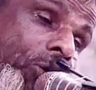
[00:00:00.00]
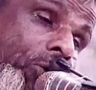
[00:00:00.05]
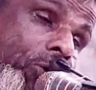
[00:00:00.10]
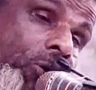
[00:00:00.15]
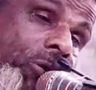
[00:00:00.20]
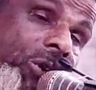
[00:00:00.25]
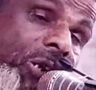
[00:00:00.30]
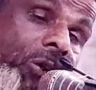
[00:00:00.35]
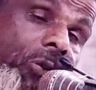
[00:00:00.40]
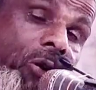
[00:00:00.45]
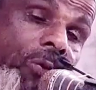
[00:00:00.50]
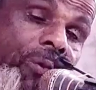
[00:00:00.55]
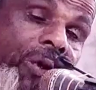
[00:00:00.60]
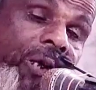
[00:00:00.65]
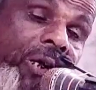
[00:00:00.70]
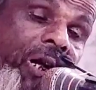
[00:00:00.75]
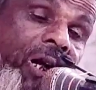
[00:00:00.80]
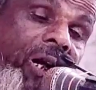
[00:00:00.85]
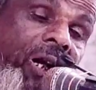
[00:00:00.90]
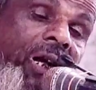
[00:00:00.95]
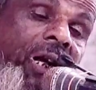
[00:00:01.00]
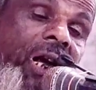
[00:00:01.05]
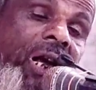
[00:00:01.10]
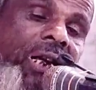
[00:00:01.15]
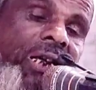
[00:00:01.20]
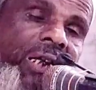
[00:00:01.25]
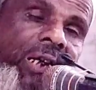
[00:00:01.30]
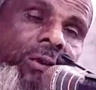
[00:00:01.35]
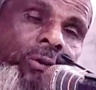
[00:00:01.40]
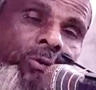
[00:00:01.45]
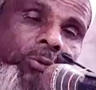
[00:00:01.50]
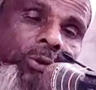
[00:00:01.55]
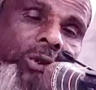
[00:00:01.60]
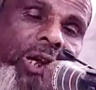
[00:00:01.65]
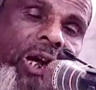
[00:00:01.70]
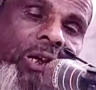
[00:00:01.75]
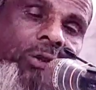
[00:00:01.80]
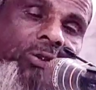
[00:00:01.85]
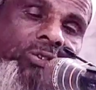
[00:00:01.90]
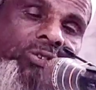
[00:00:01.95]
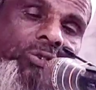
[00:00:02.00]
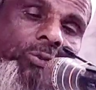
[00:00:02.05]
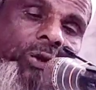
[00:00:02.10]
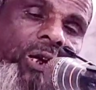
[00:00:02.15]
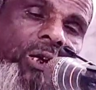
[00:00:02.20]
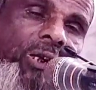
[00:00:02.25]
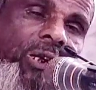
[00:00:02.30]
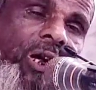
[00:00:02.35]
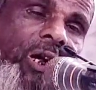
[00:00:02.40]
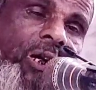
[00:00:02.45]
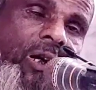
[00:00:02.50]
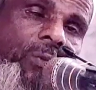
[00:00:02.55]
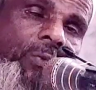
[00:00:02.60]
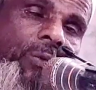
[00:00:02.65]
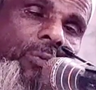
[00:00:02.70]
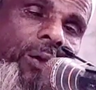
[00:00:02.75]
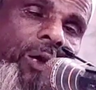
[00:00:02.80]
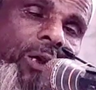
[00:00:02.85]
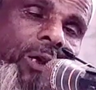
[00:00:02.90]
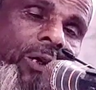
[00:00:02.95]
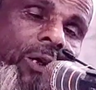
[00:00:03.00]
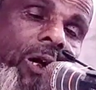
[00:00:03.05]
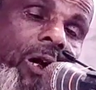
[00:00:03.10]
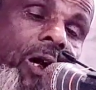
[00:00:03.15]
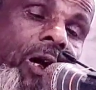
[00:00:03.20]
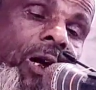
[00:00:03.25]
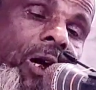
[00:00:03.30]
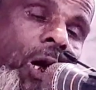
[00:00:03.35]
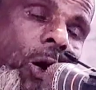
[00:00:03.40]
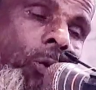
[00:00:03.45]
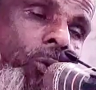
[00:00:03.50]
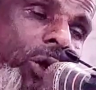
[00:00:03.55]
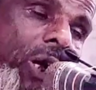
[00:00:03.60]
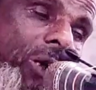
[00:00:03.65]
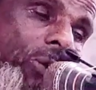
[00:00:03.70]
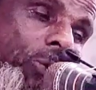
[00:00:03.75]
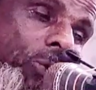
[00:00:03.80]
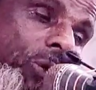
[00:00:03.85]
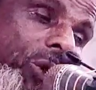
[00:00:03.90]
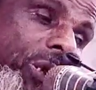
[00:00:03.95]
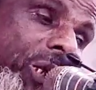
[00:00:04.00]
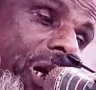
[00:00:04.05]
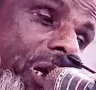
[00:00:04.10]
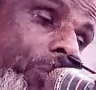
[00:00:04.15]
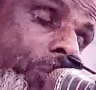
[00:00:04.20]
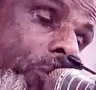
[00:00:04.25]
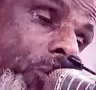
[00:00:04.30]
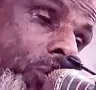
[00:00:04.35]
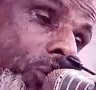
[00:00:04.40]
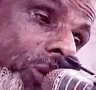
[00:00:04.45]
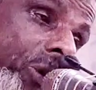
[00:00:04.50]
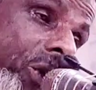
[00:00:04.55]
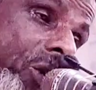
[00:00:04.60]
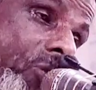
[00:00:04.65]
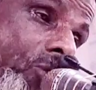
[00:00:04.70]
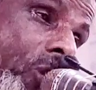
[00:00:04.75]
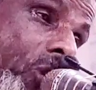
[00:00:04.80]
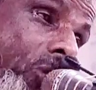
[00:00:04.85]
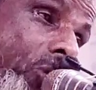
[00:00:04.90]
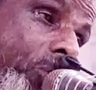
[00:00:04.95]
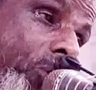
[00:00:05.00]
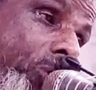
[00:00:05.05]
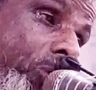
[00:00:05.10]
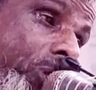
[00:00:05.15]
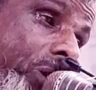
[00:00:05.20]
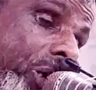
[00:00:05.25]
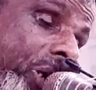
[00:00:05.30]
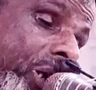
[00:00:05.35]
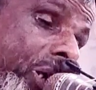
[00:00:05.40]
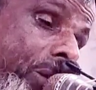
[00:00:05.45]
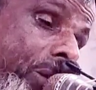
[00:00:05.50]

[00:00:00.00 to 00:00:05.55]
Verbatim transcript: কোনো ক্ষতি হবে না কিন্তু ইয়া রসুল আল্লাহ হাবিব আল্লাহ ওরা দুনিয়ার বুকে ওদের জন্মদুকে